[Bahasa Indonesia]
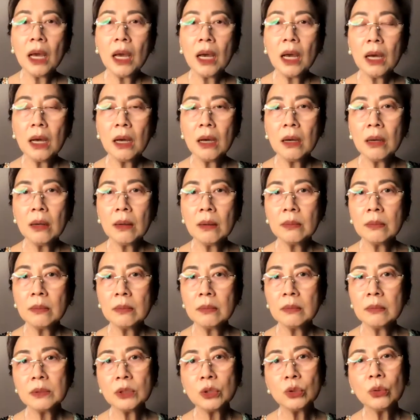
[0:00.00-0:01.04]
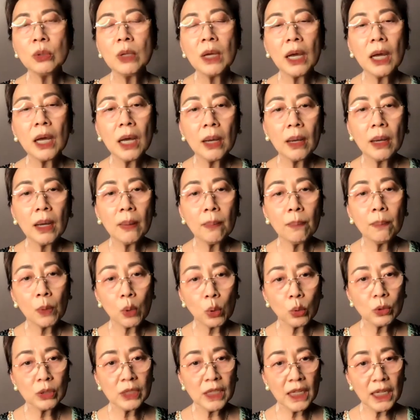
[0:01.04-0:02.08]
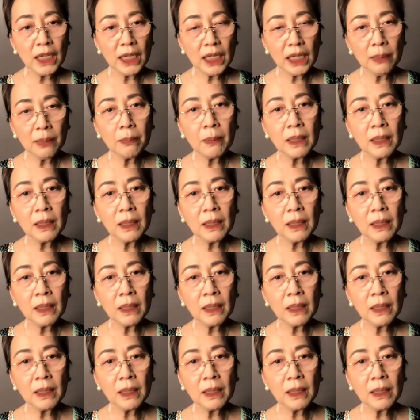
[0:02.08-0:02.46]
eh, juga protein